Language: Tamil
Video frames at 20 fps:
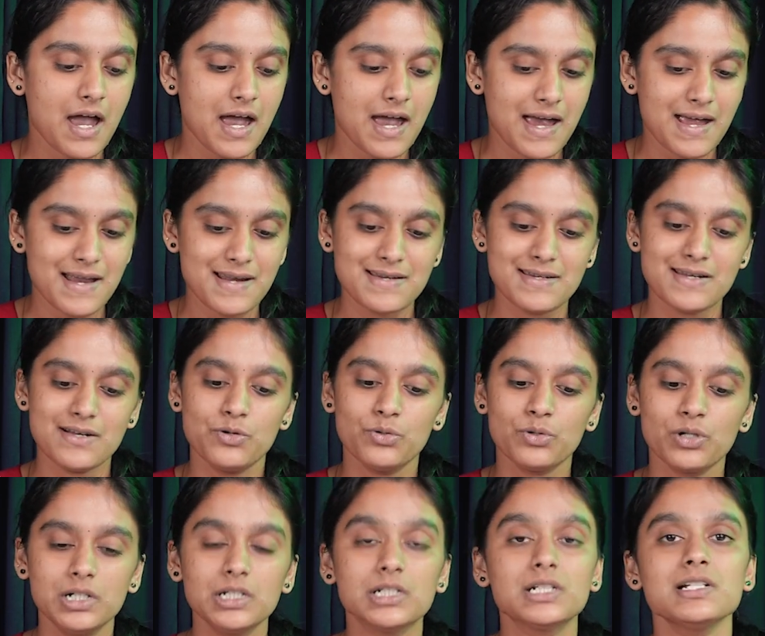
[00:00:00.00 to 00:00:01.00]
அண்ட்
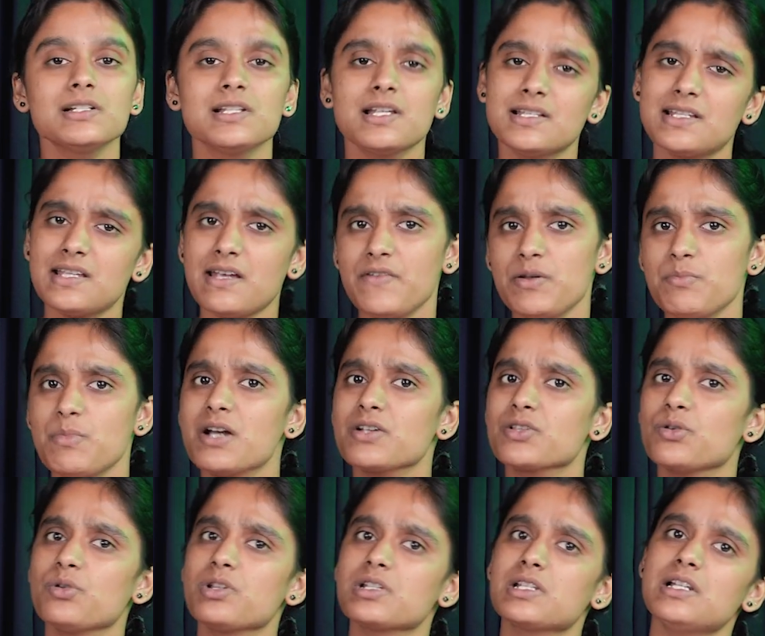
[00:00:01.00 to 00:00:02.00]
உங்களுக்கு செவன்
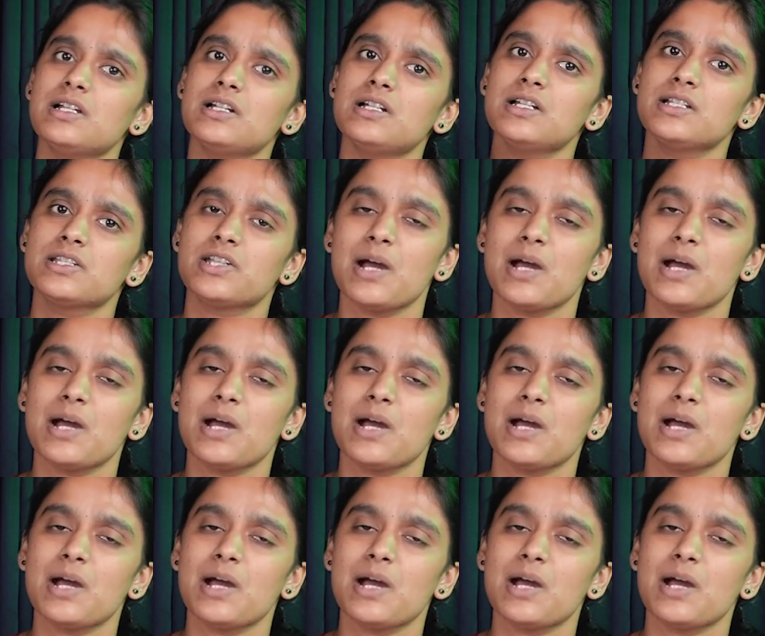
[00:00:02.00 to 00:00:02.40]
மார்க்ஸ் ஒரு சில